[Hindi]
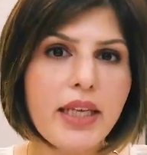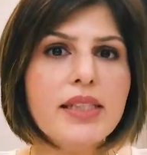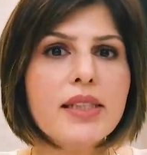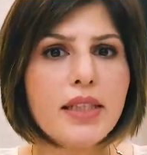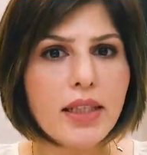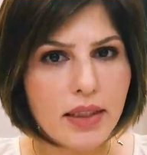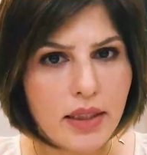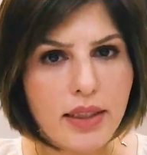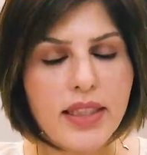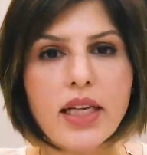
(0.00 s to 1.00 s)
इस
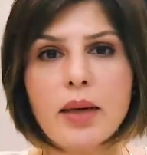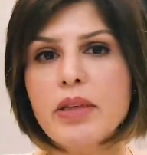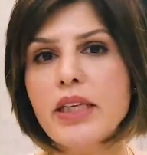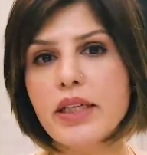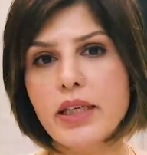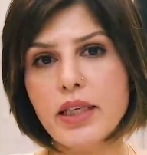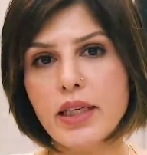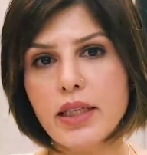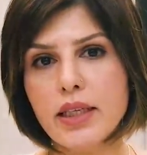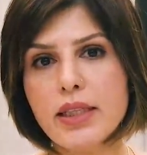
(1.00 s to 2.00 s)
कदर किताबें लिखी
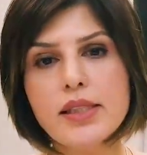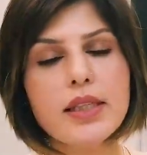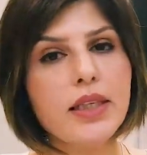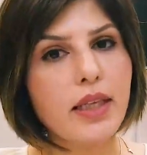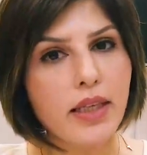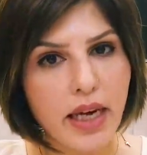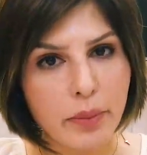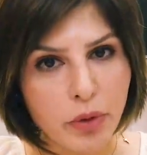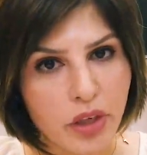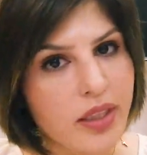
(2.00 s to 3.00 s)
गईं इस कदर
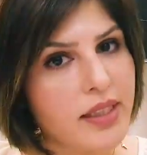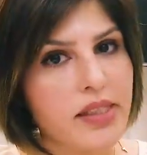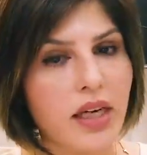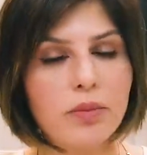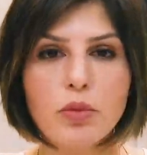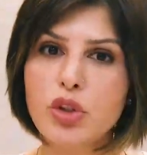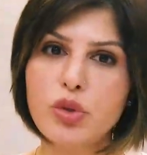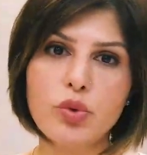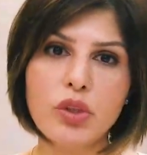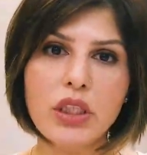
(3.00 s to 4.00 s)
लाइब्रेरीज़ यहाँ
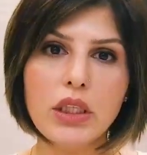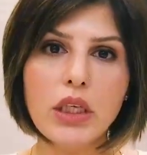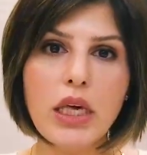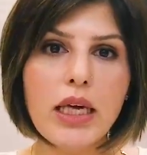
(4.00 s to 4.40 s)
मौजूद थीं